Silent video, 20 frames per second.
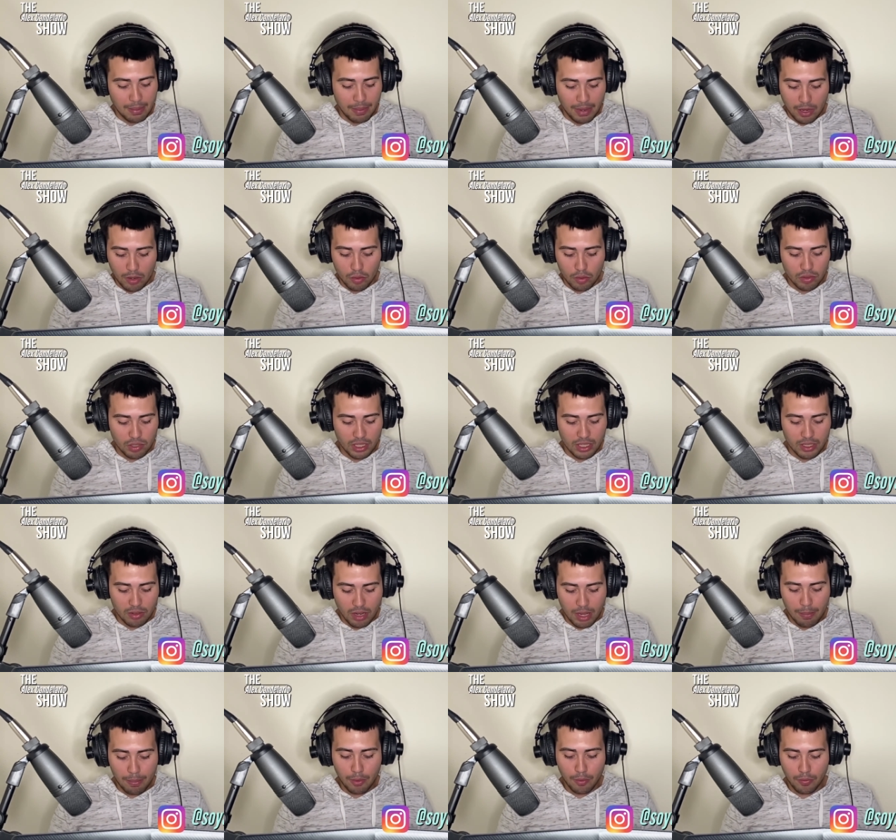Para conseguir
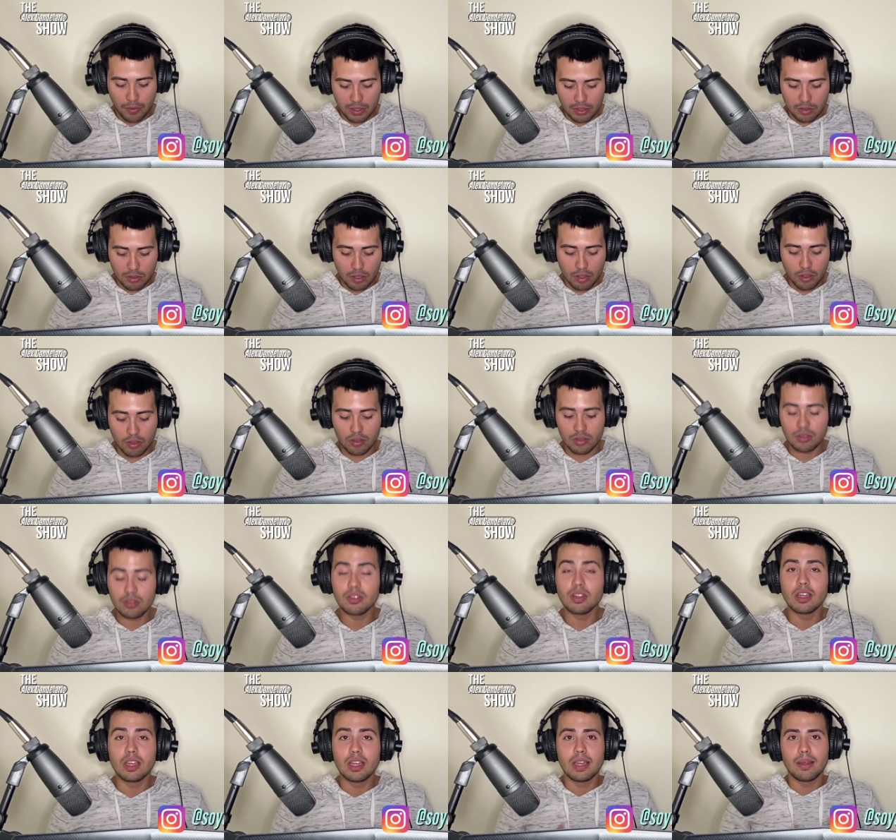una profesión,
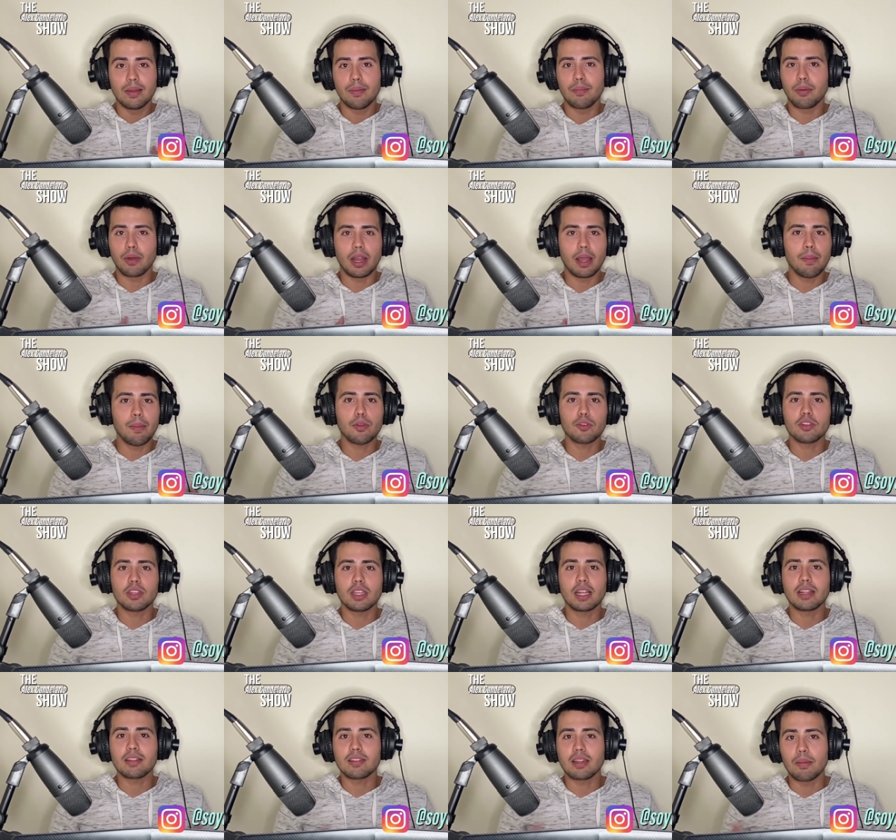por ejemplo, si
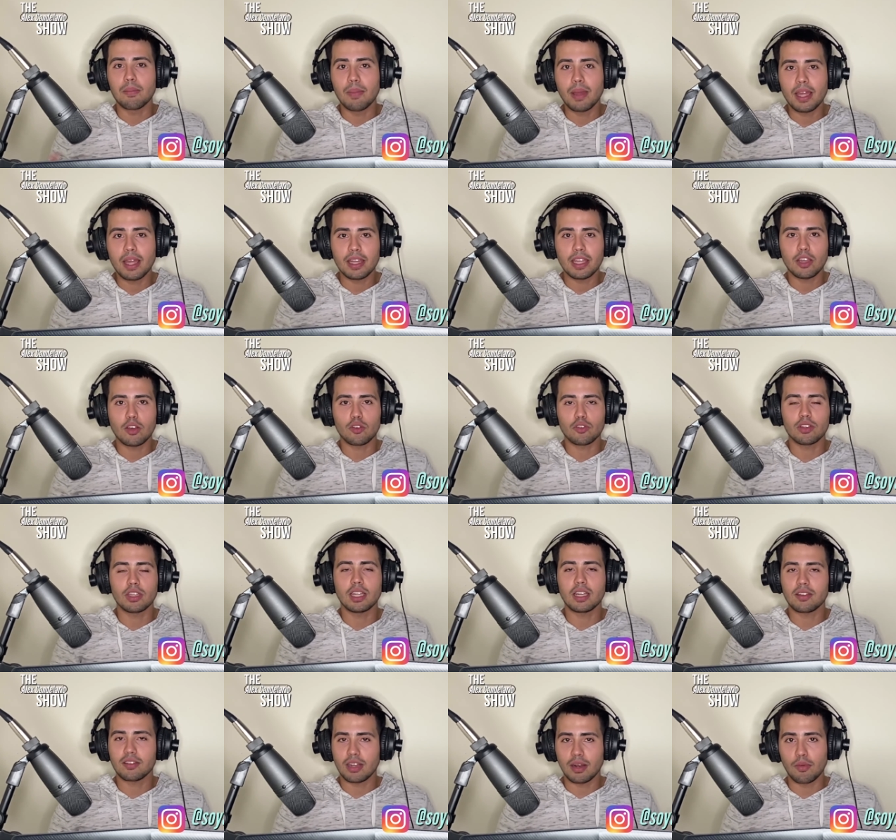quieres ser médico, si
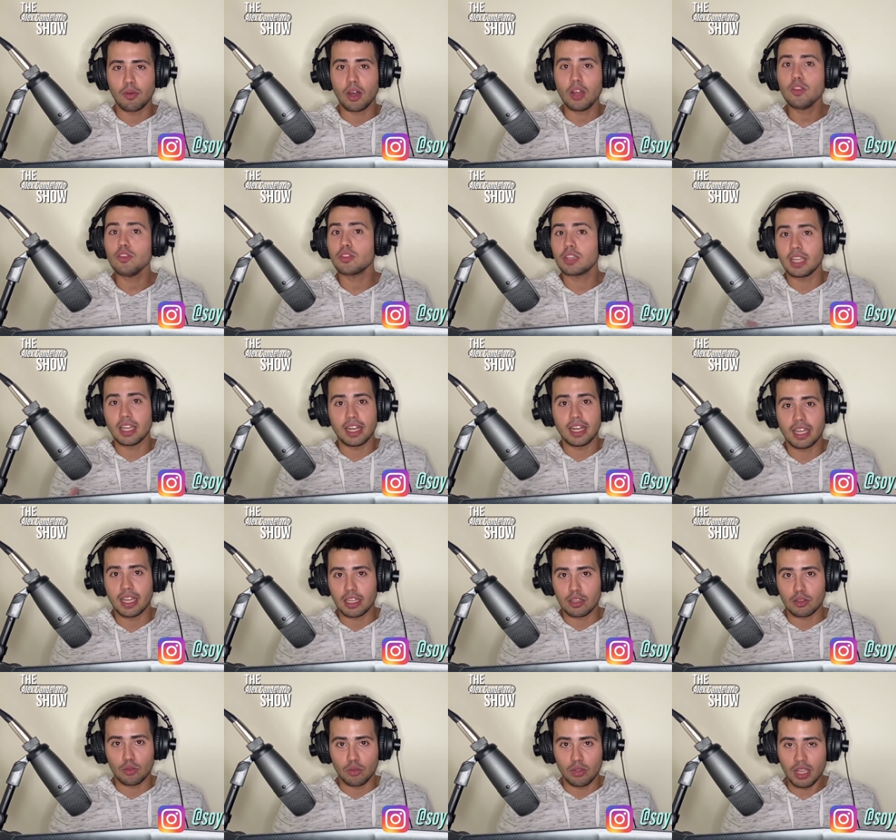quieres ser abogado, tienes que
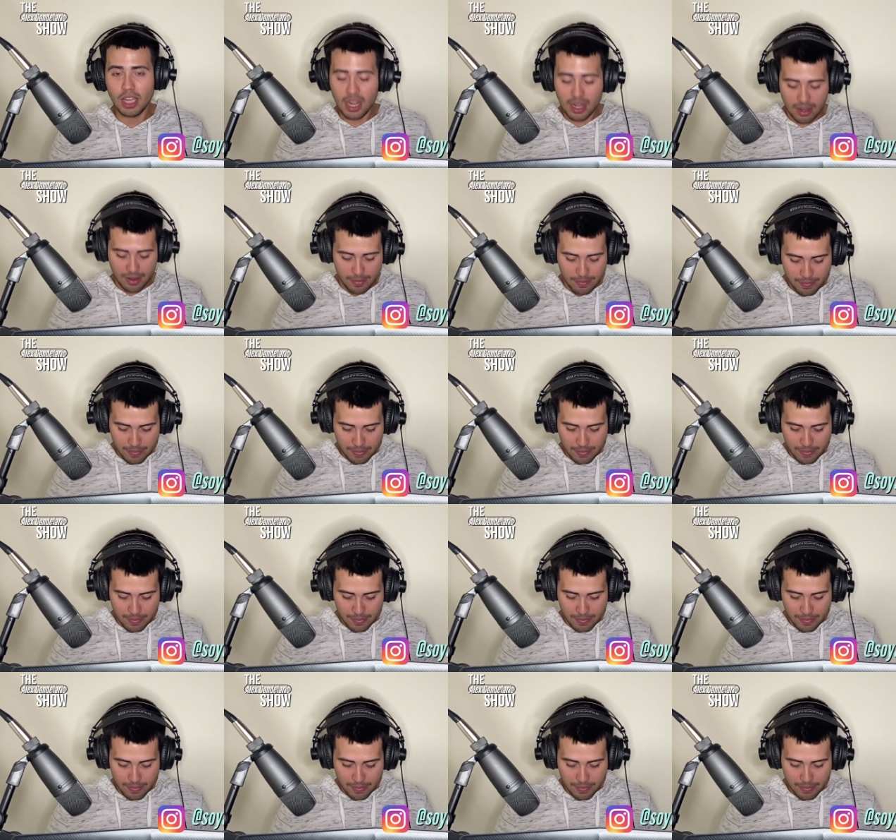estudiar.